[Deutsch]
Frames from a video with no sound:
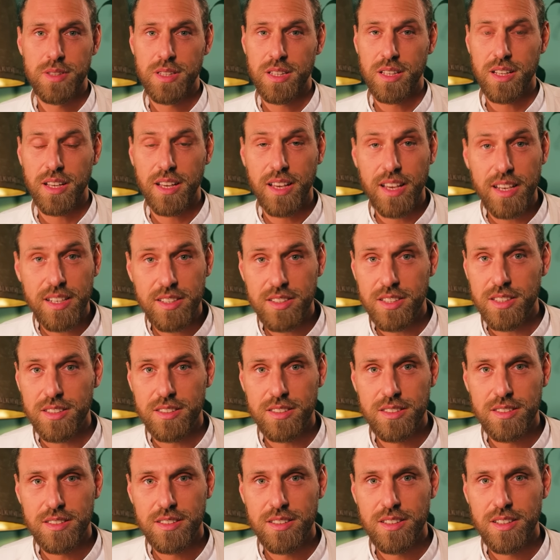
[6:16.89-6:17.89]

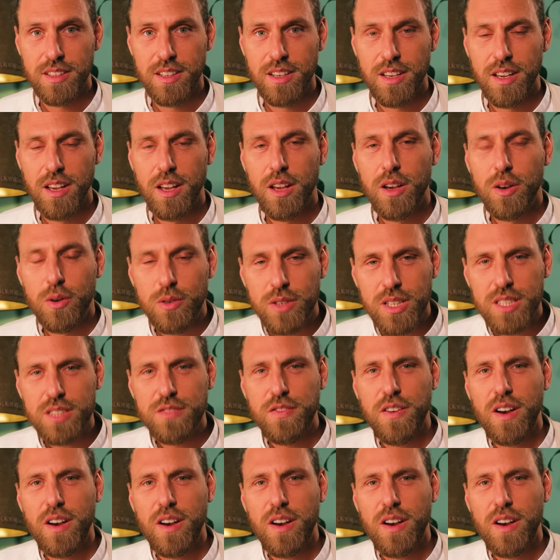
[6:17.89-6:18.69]
Richtig. Und das